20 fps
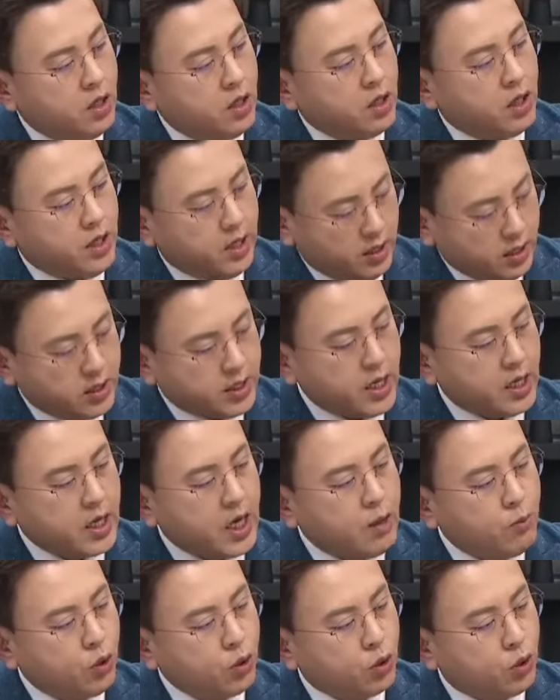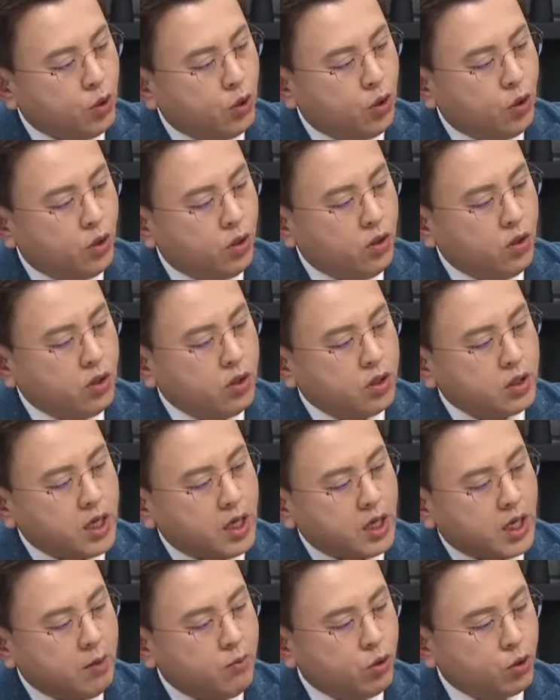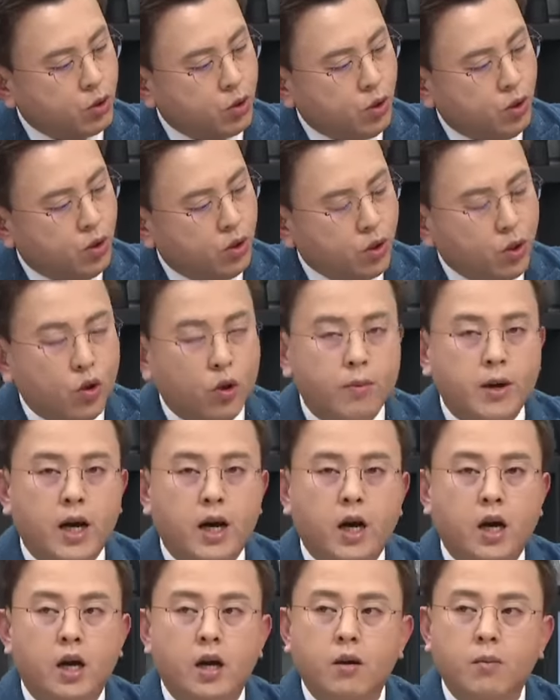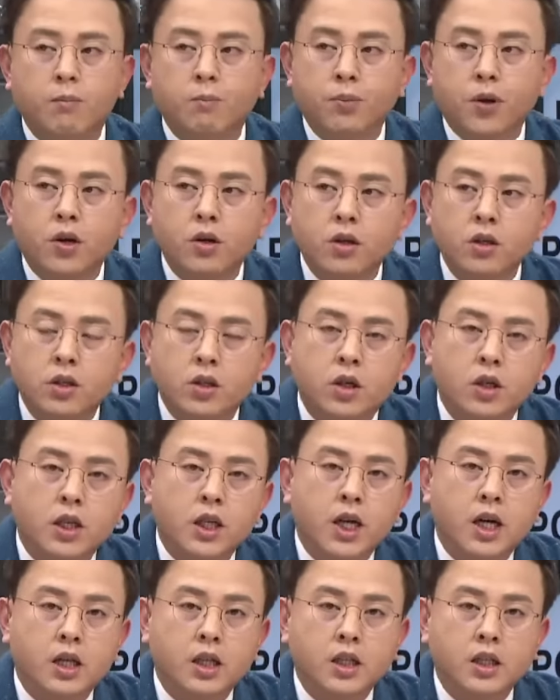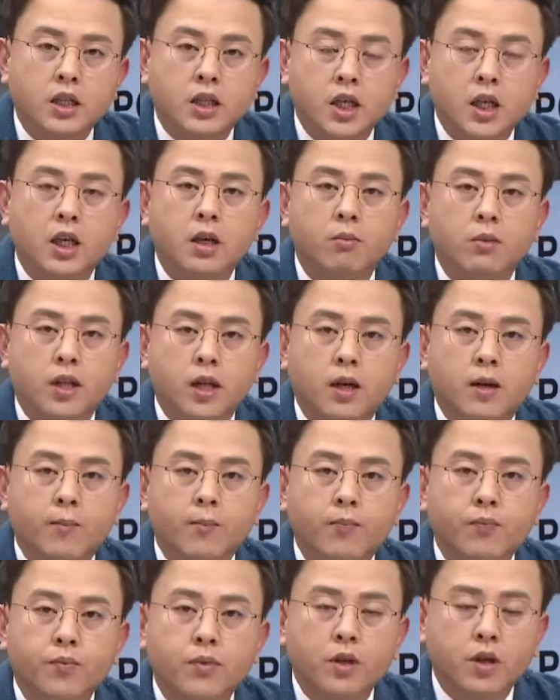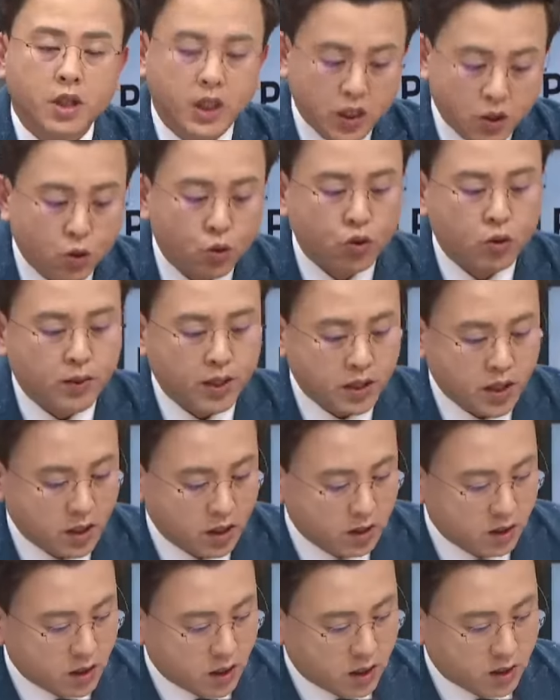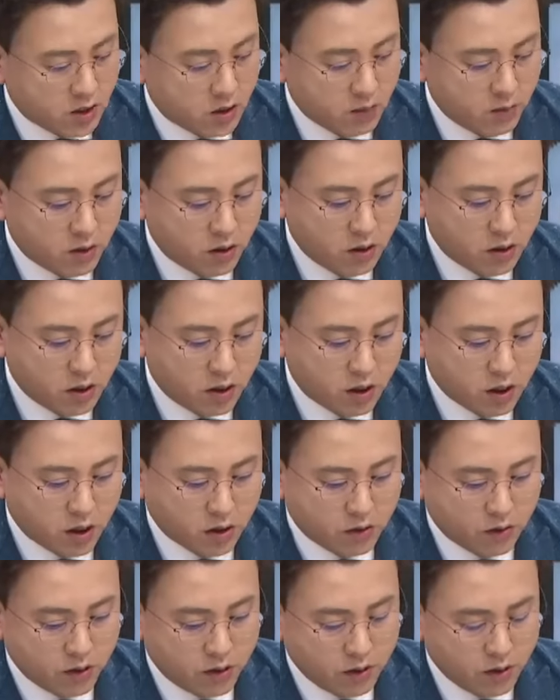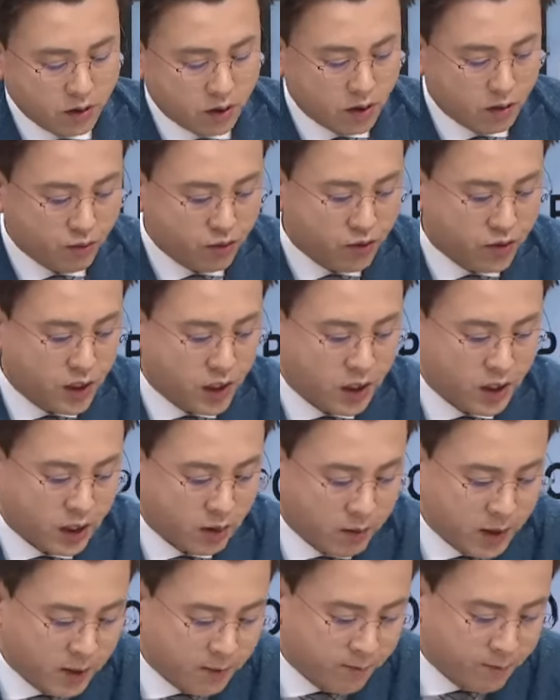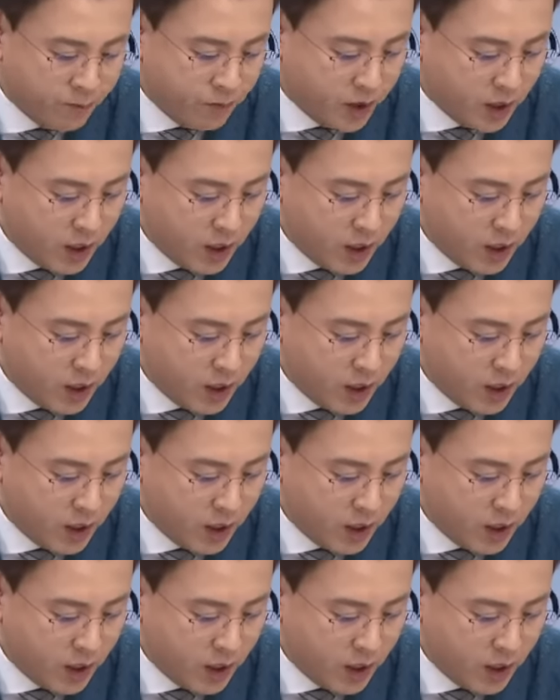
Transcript: 예, 사카모토 사카모토 료마 평전이라는 책입니다. 이 정도만 책은 제가 설명을 드리겠고요. 이 무슨 얘기냐면